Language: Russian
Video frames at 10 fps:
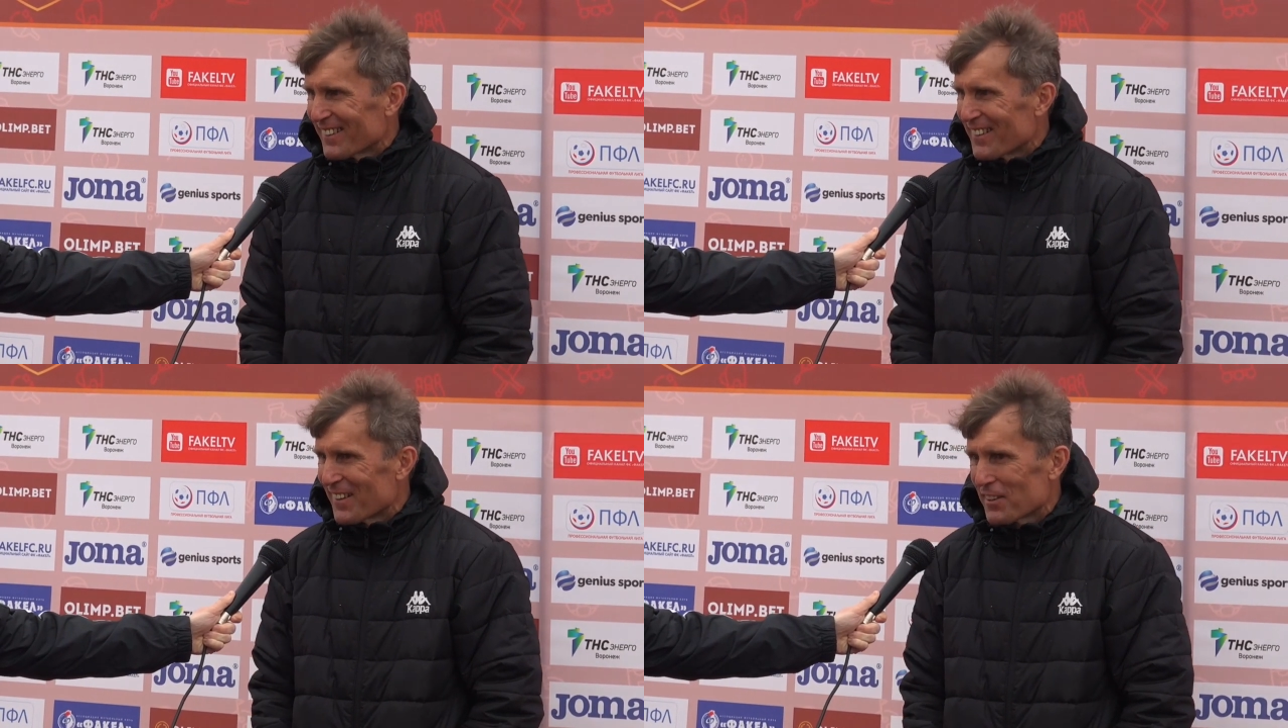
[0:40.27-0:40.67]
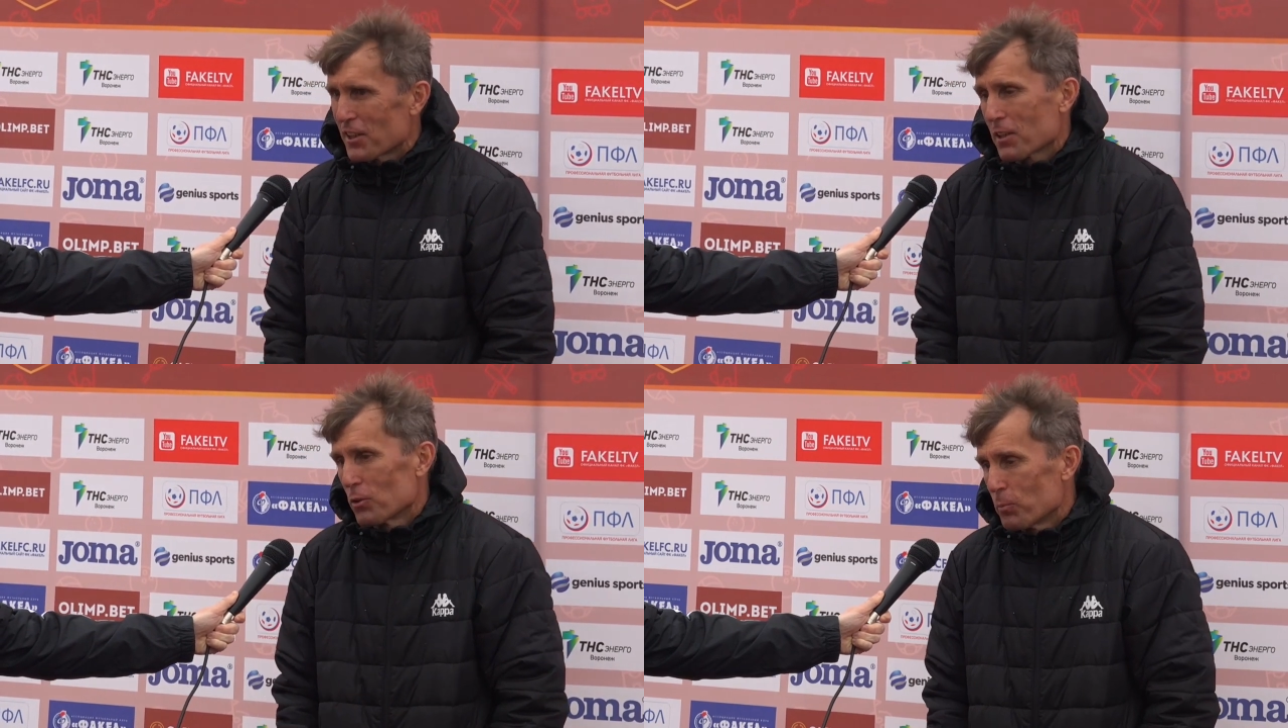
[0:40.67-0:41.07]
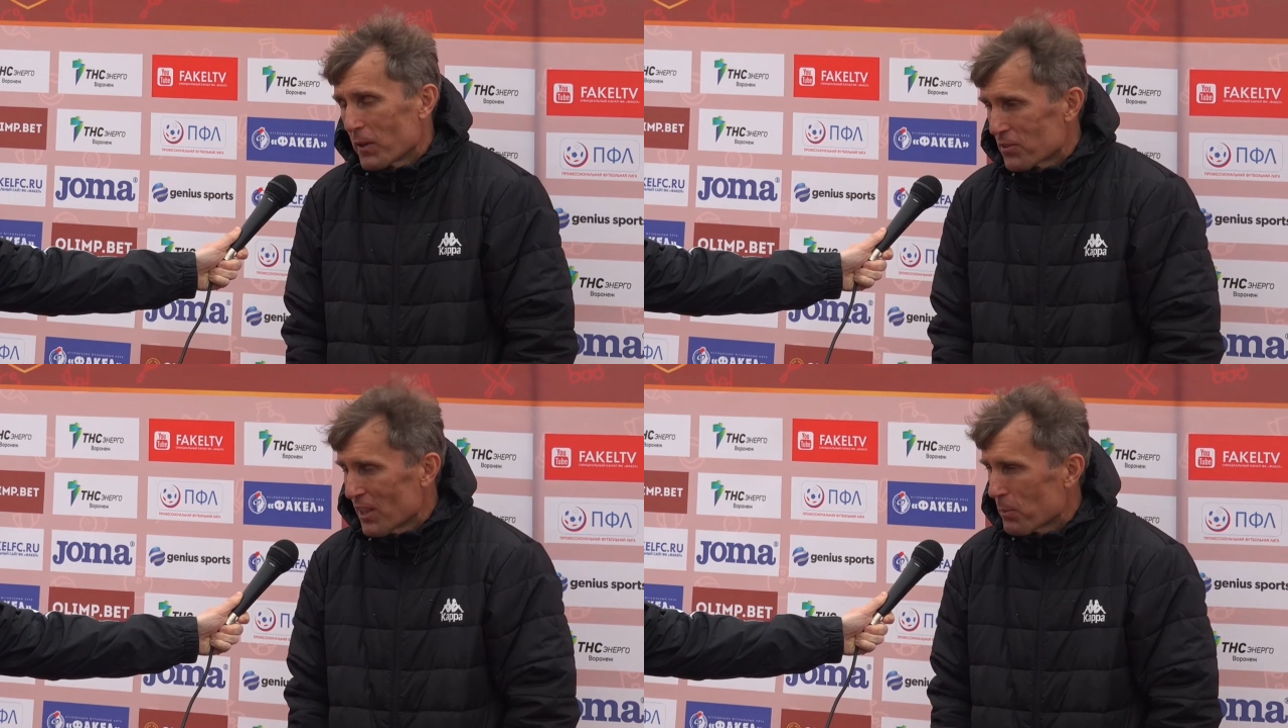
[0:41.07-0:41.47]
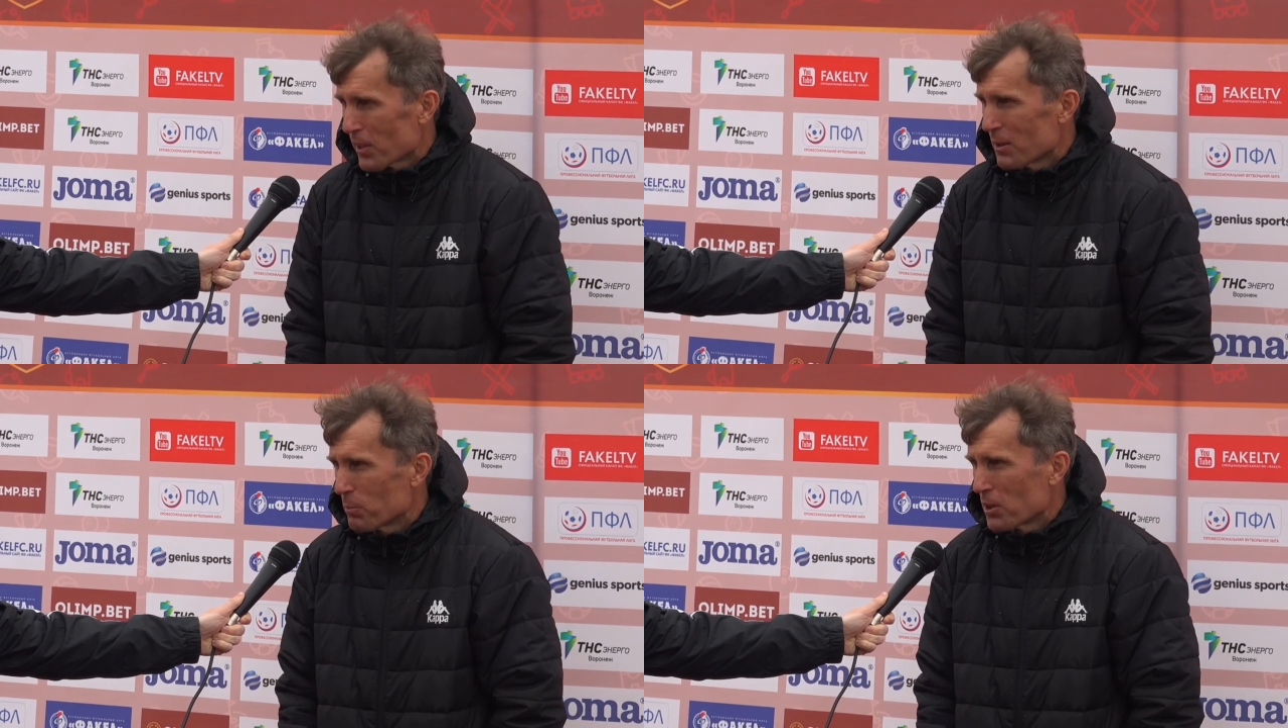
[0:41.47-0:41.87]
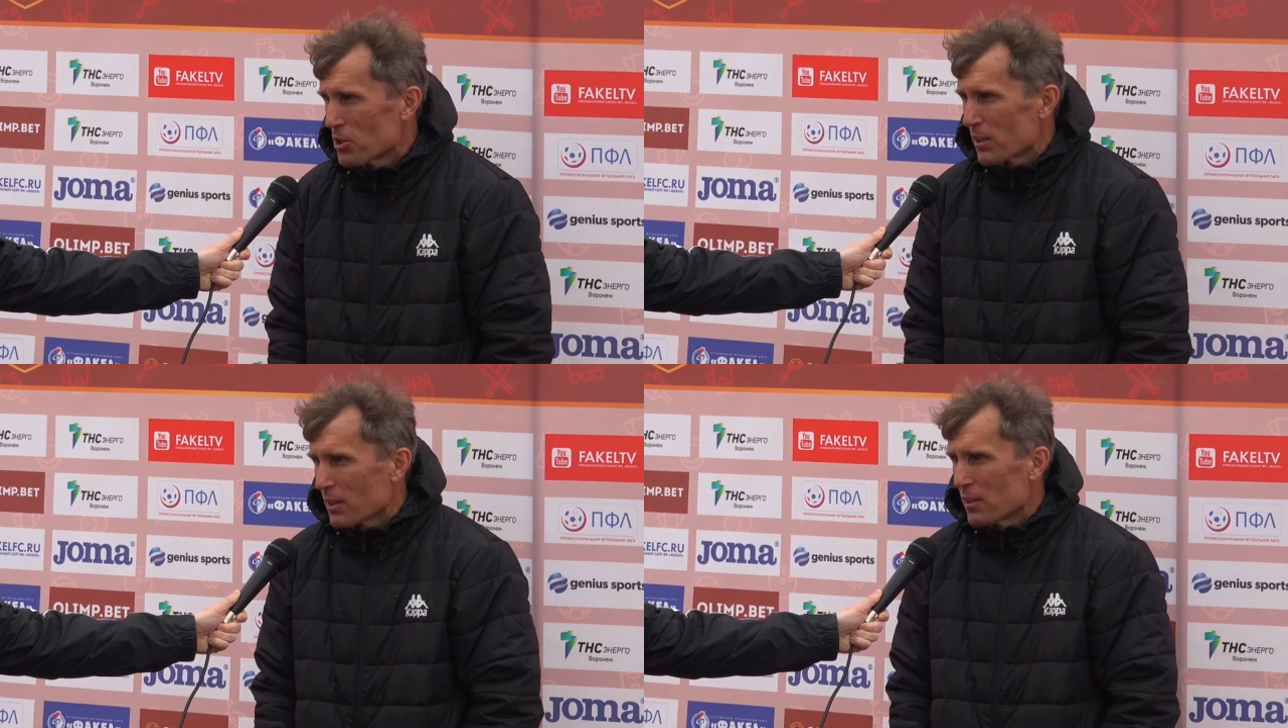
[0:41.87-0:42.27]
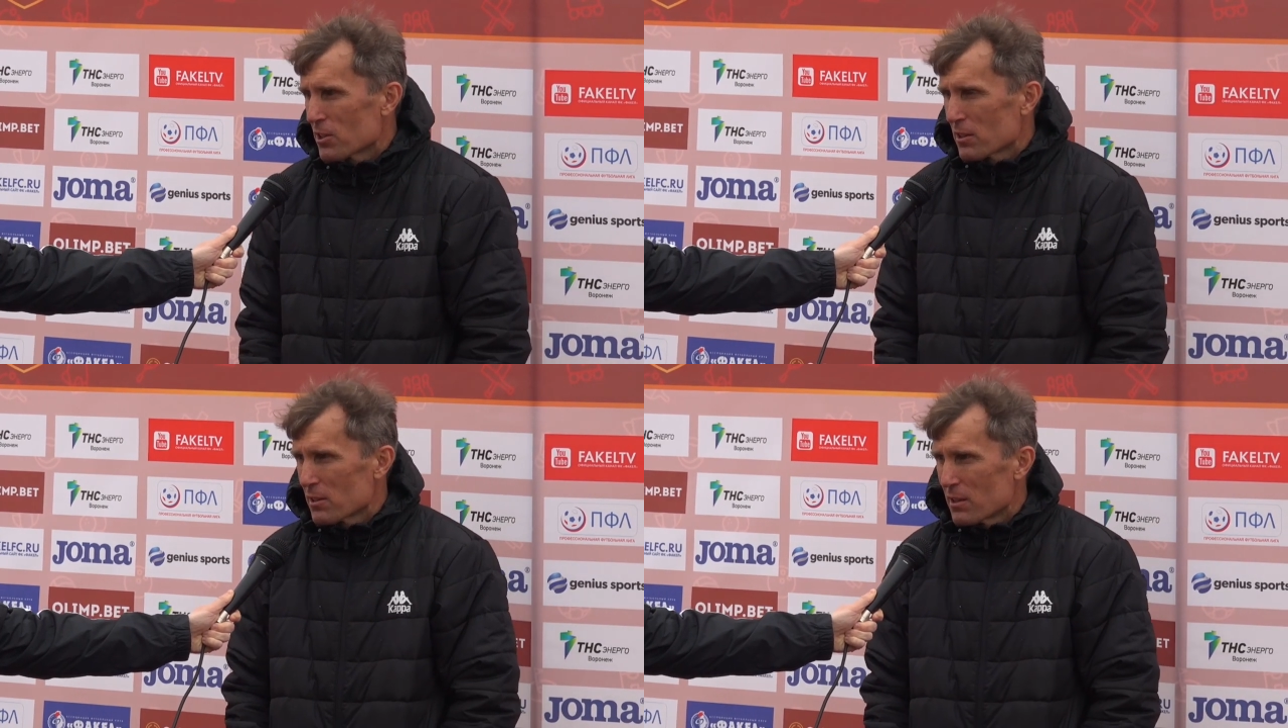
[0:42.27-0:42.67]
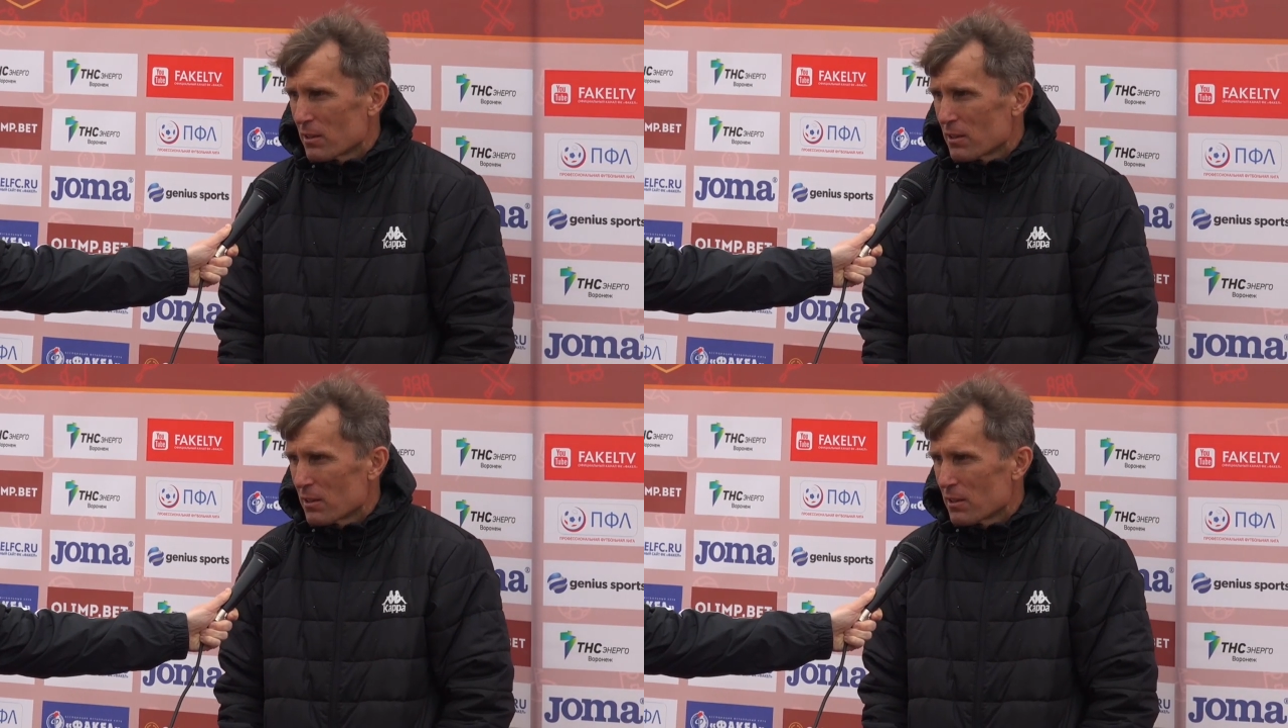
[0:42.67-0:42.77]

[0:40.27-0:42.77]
Да, а так, ну, всегда приятно приезжать, конечно.